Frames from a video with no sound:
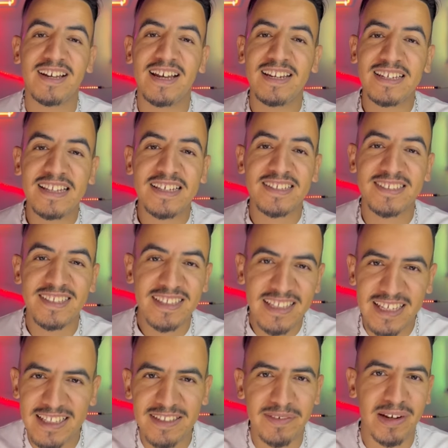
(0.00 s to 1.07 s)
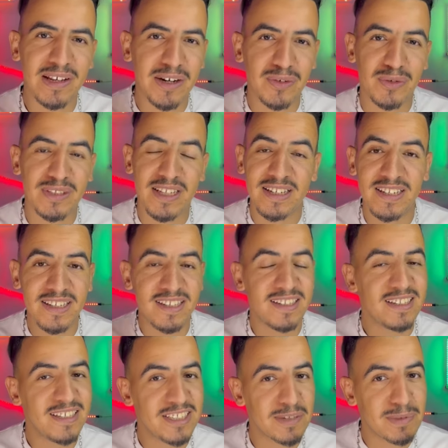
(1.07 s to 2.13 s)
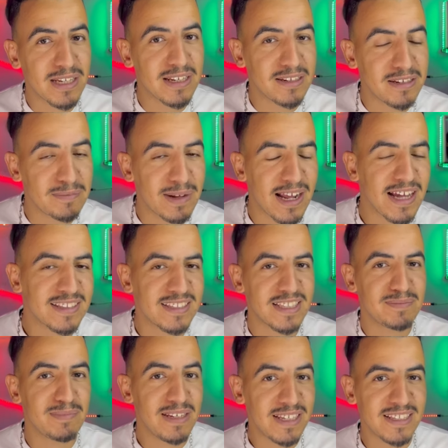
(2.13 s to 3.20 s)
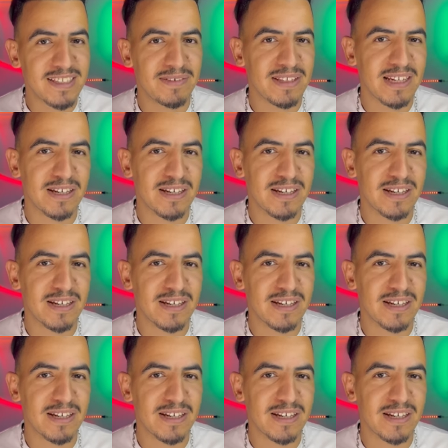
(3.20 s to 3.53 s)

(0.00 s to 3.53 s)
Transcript: لقى داك السيد اللي كان دافع الكروسه اللي اللي جاب ديك المراه حطها تما اللي كان دافع ديك